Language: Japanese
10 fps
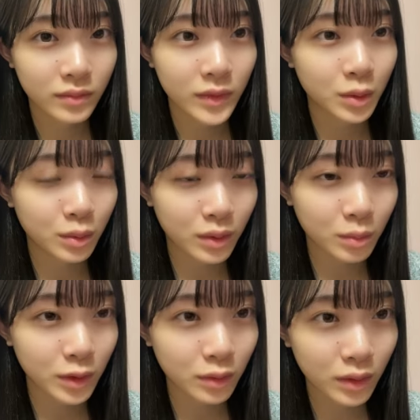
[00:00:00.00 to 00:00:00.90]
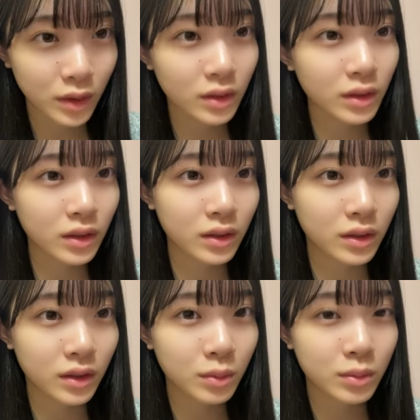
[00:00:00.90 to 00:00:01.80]
そうでもその1回か
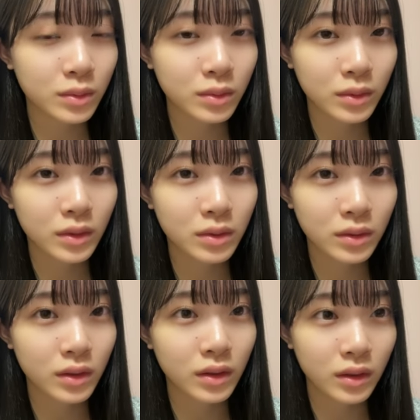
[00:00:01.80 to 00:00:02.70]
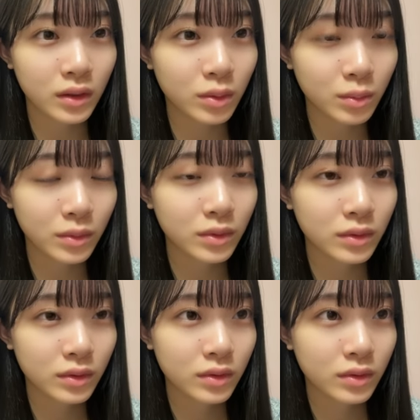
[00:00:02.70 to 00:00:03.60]
ら多分そんな降ってないと思
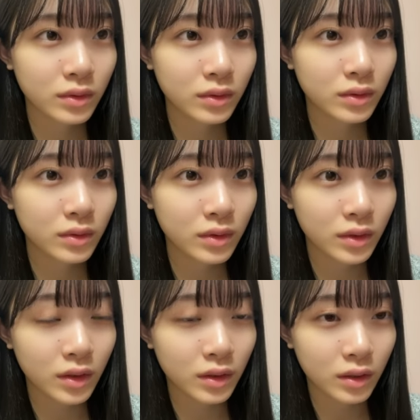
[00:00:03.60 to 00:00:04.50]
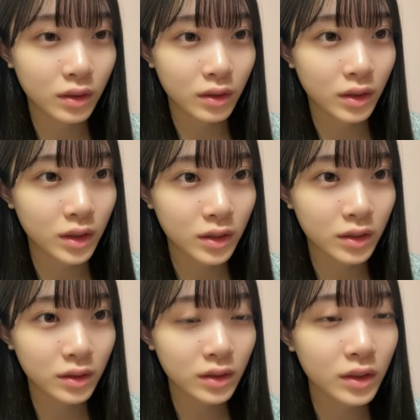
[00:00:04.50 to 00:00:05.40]
うなんかだから初
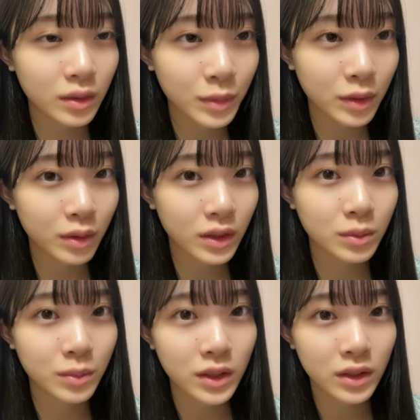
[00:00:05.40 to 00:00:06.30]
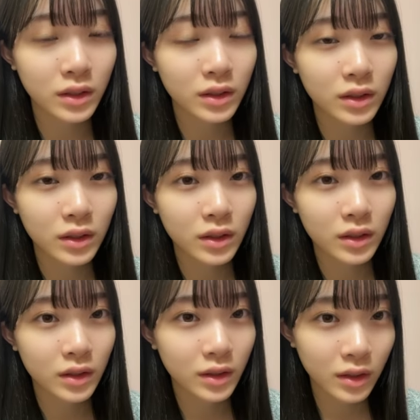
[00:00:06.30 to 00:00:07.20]
雪見逃しました
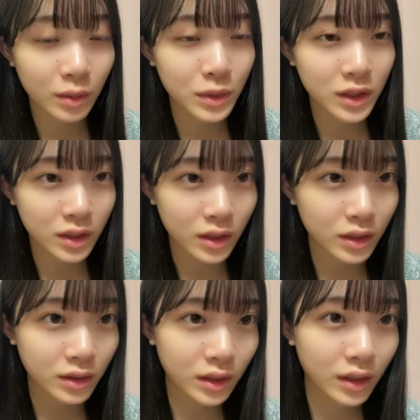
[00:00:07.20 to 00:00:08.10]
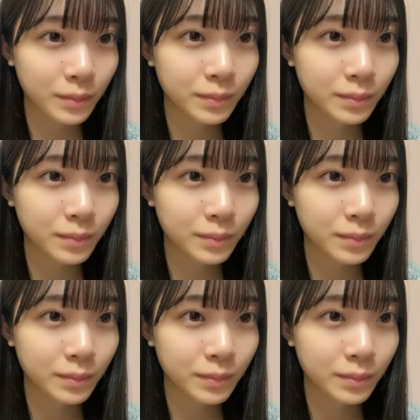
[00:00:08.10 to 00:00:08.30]
寂しいですね